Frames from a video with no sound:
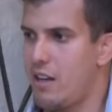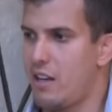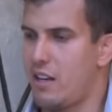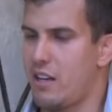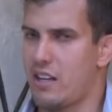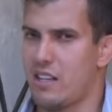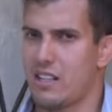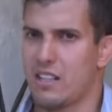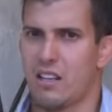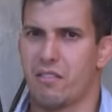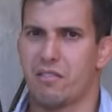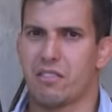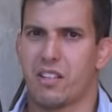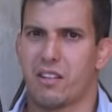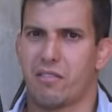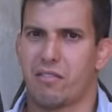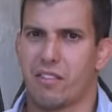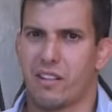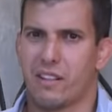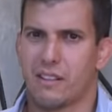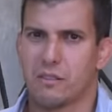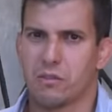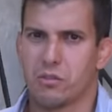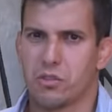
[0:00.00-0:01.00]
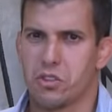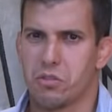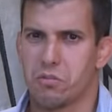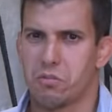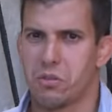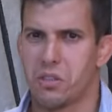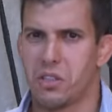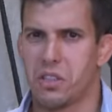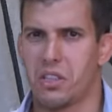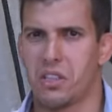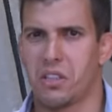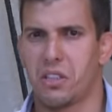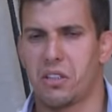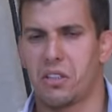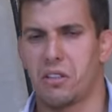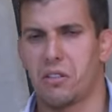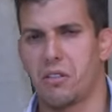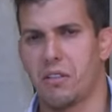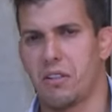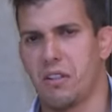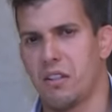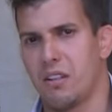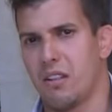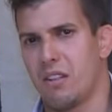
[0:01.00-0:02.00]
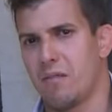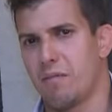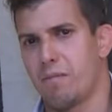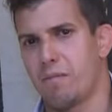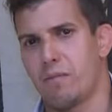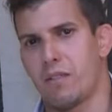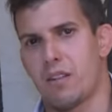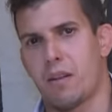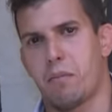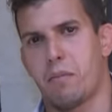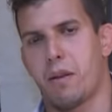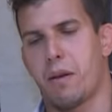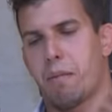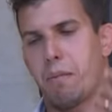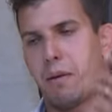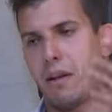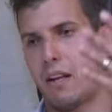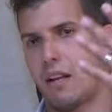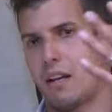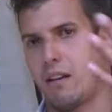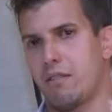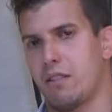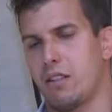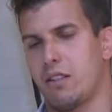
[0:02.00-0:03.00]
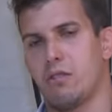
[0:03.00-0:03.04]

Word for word: Ela deve estar tá falando de mim, da minha palavra.